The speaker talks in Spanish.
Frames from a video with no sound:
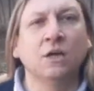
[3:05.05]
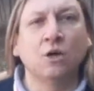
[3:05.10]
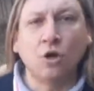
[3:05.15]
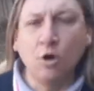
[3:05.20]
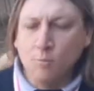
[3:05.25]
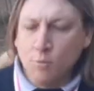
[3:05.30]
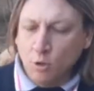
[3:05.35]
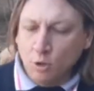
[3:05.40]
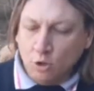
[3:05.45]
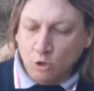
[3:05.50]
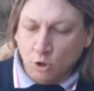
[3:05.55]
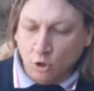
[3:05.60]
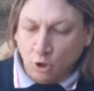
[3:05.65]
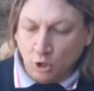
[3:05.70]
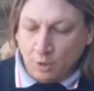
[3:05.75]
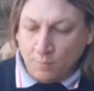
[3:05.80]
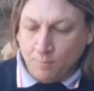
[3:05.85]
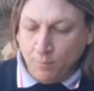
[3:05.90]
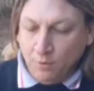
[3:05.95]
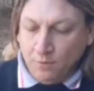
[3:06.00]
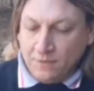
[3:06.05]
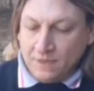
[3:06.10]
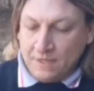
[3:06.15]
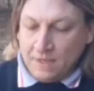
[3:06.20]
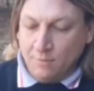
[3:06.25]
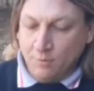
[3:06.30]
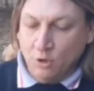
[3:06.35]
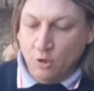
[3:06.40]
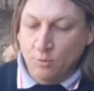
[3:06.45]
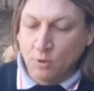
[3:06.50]
¿Cómo corresponde,
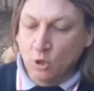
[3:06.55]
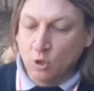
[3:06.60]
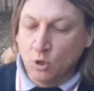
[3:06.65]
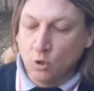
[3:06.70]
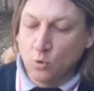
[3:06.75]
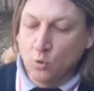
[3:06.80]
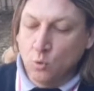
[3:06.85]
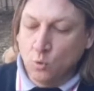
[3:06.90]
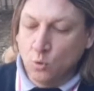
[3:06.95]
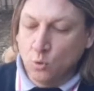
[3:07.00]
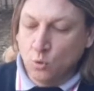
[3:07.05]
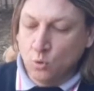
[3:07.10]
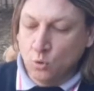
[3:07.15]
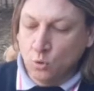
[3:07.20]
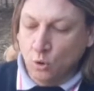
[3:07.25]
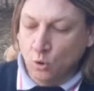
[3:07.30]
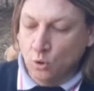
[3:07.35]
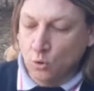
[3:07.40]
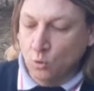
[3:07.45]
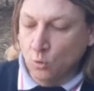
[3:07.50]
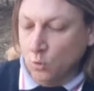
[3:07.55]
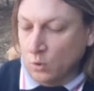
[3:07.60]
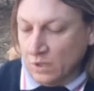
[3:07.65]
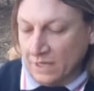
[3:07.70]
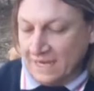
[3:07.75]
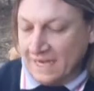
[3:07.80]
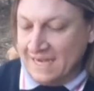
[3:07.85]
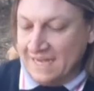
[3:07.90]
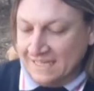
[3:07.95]
digamos, cómo concurre